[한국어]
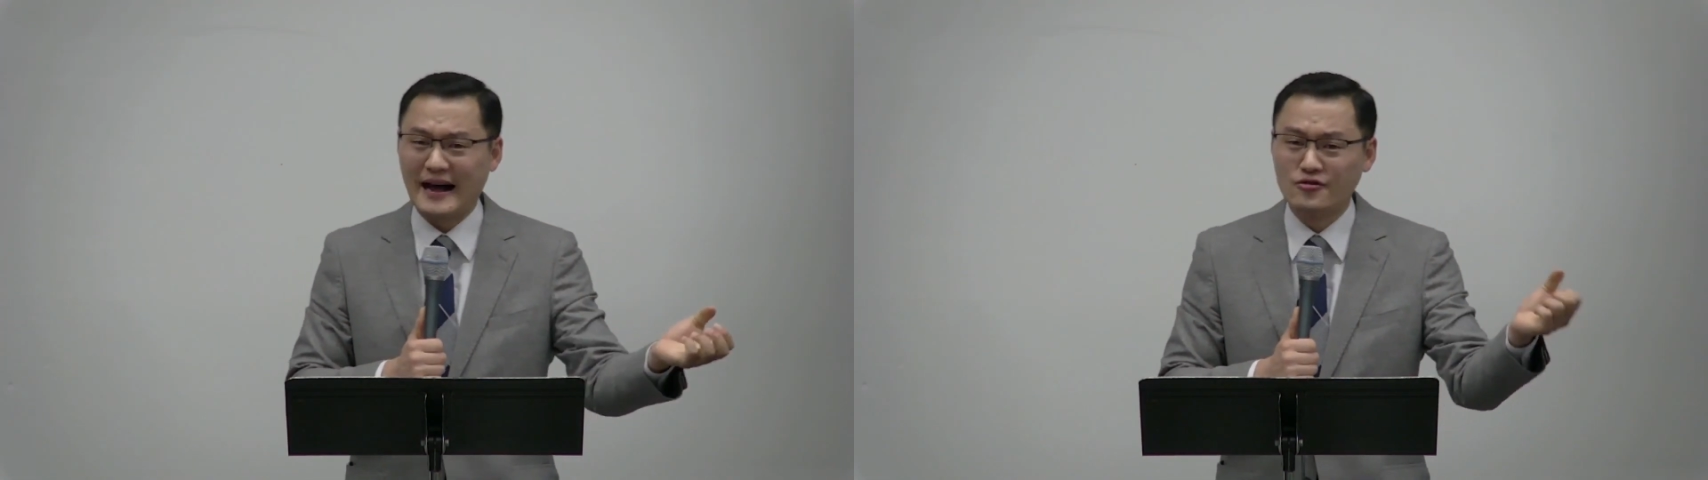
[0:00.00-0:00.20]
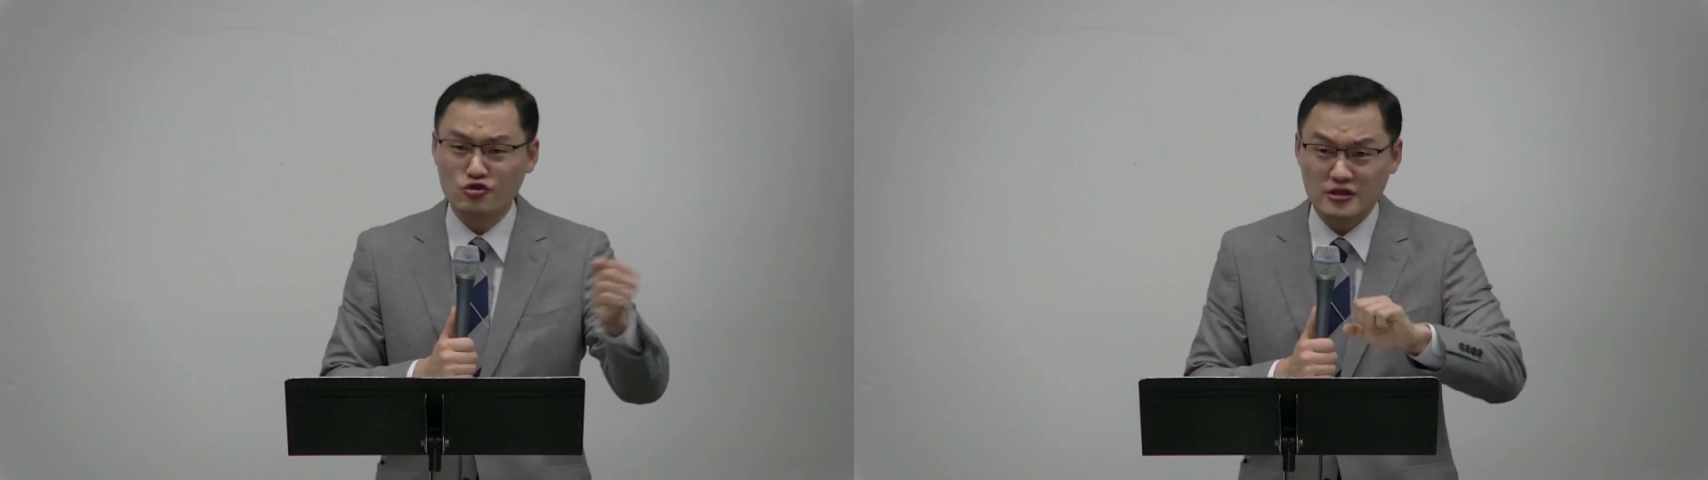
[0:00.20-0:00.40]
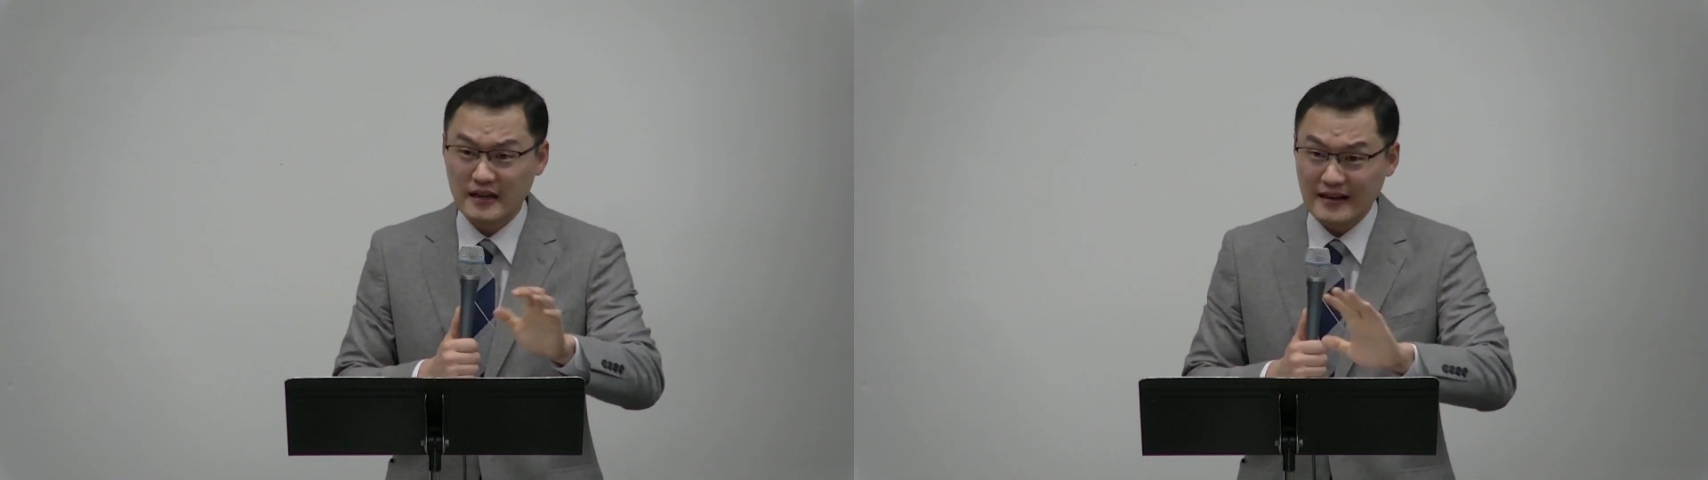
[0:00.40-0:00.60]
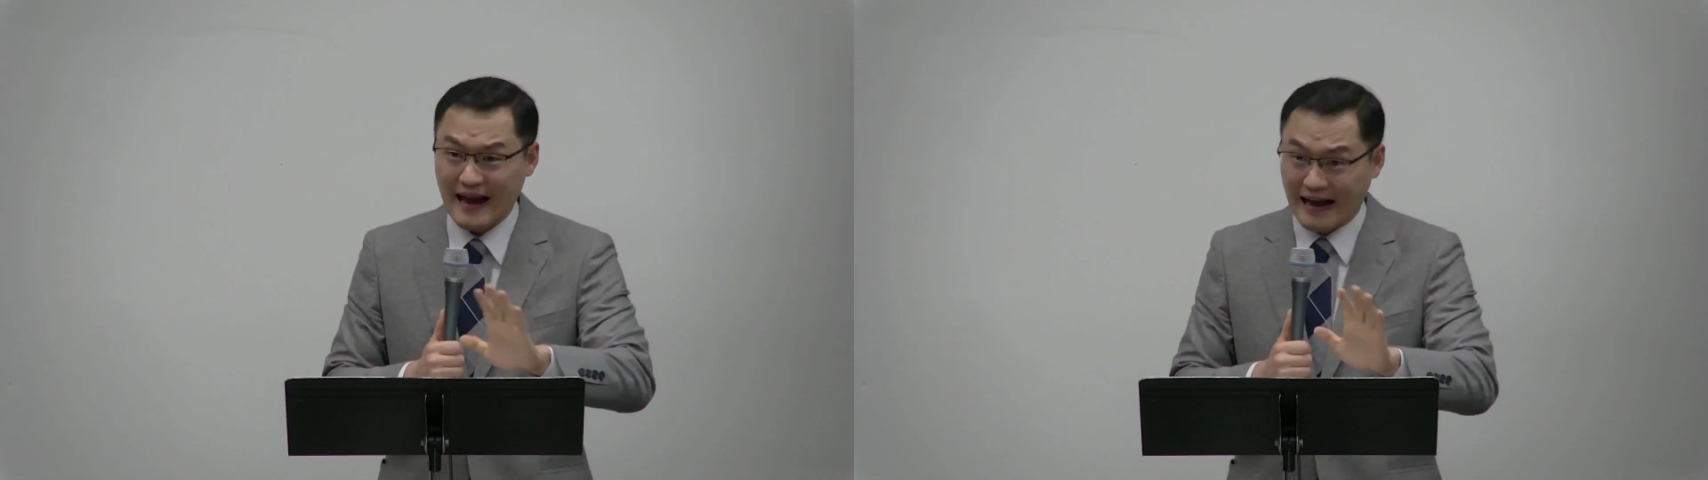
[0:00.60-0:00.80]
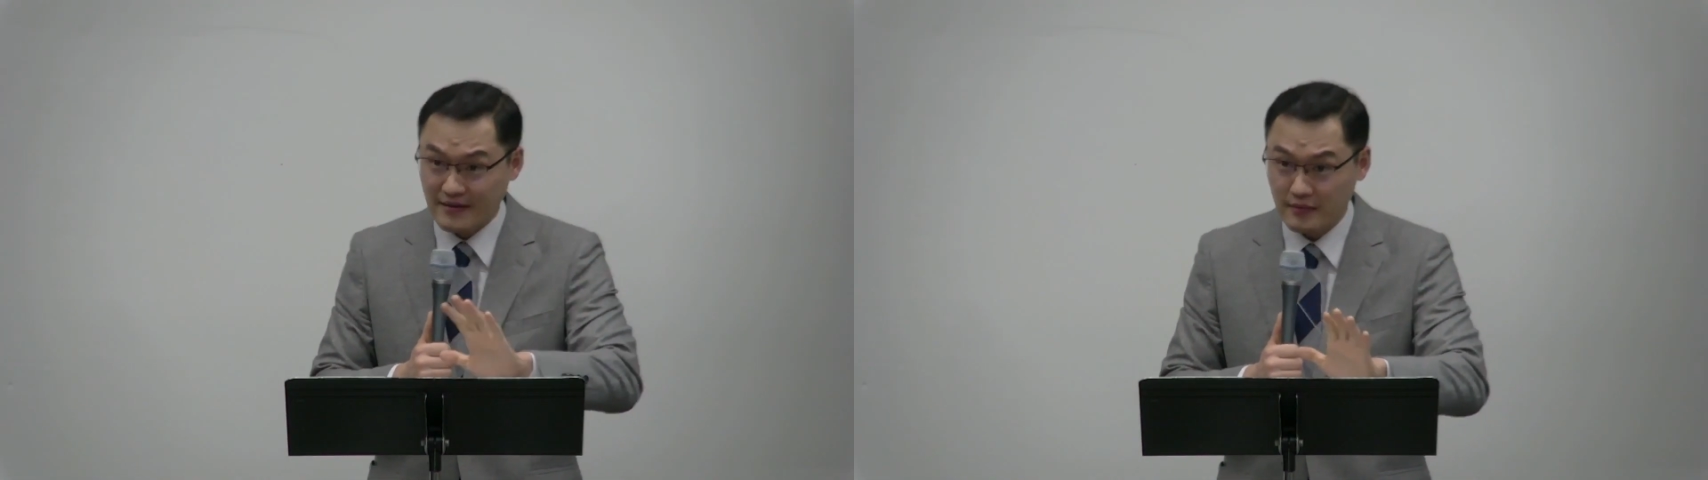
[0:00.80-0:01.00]
안 주신다는 게
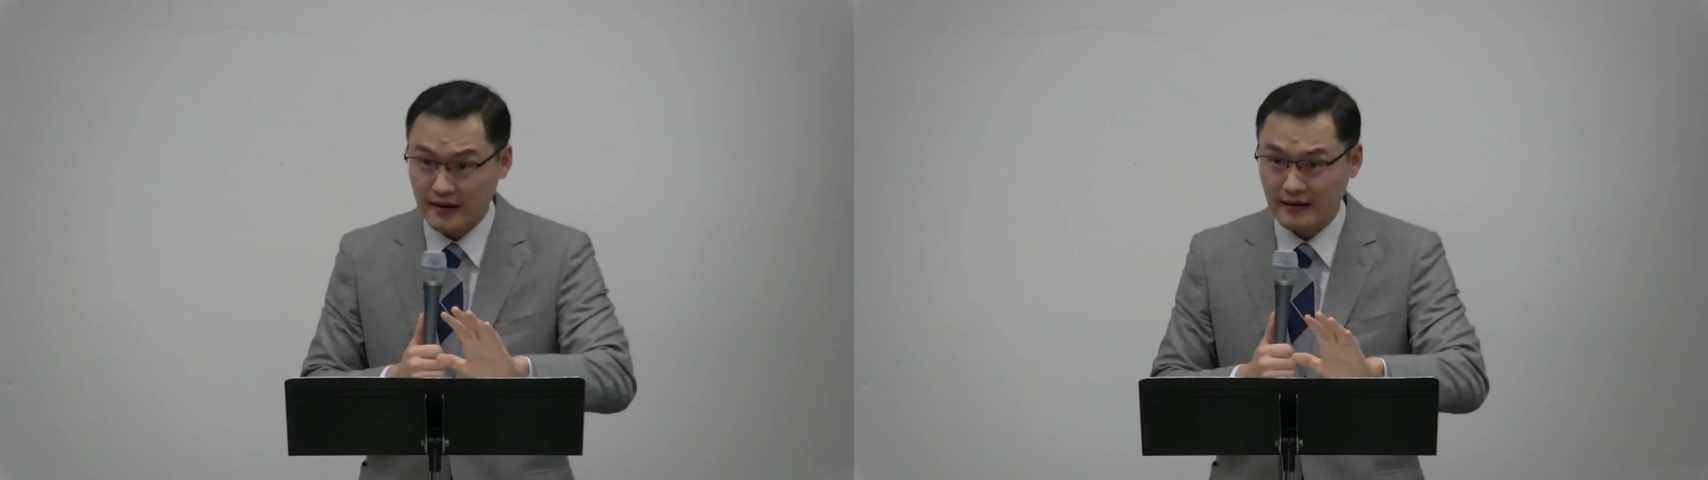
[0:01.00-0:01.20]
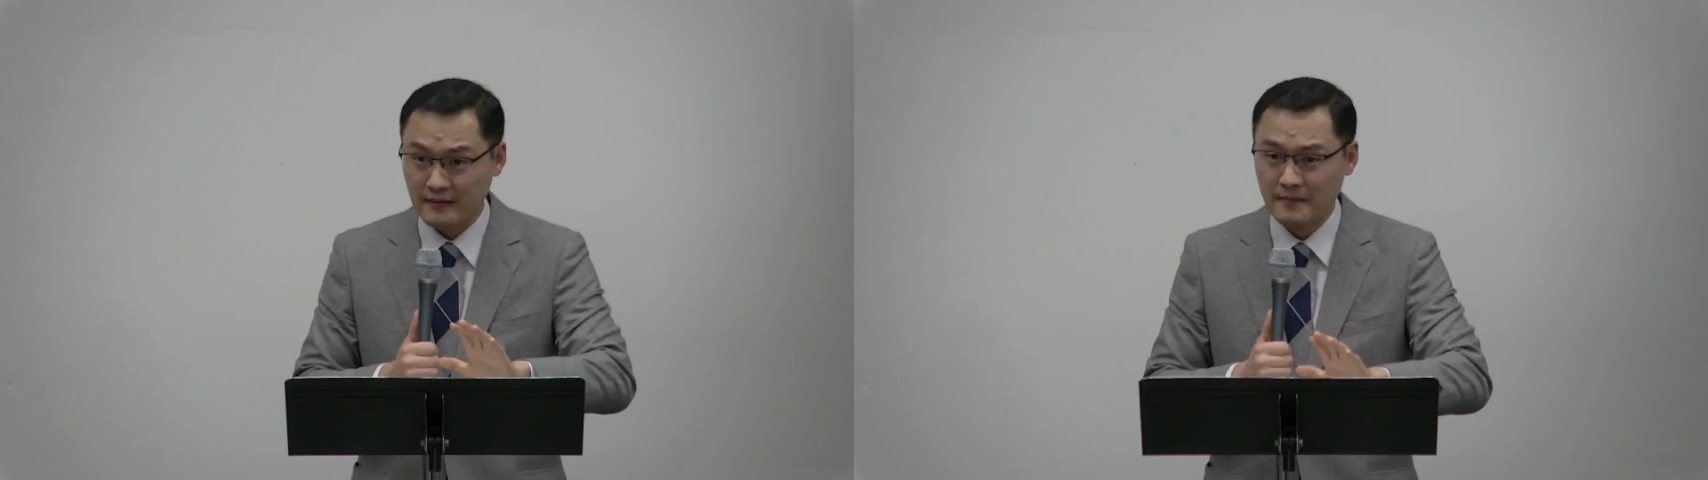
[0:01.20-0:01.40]
아닙니다.